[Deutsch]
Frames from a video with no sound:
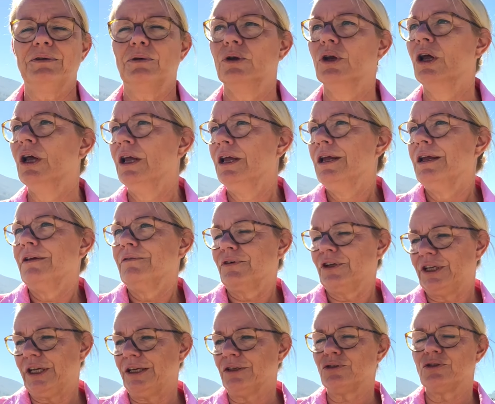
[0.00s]
Und wer
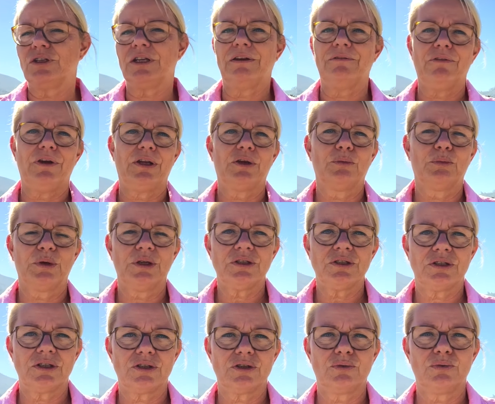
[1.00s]
denkst du denn, wer du
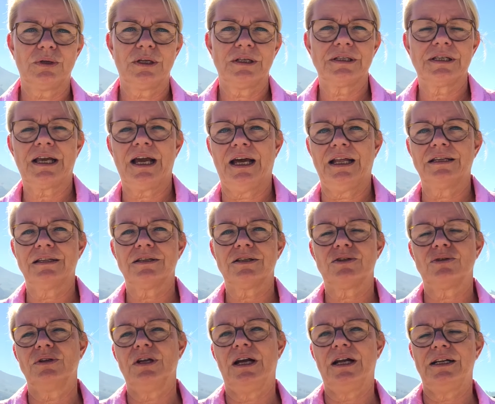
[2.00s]
bist, dass du das kannst
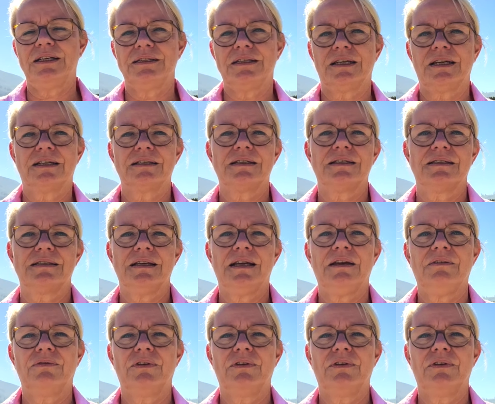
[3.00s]
und all diese ganzen Sachen.